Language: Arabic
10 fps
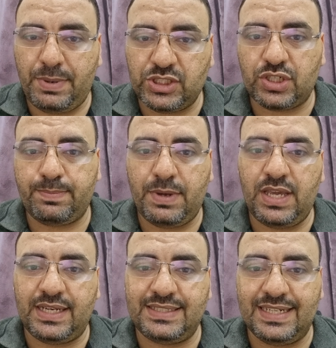بشرب
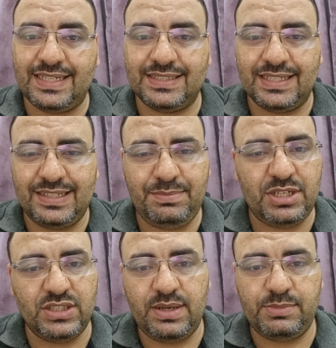ميه كتير جدا
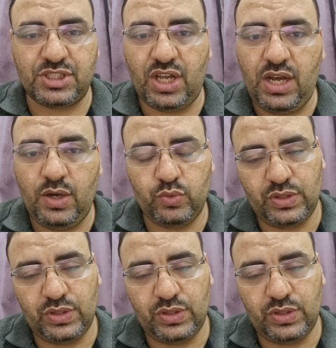يمكن ده مش صح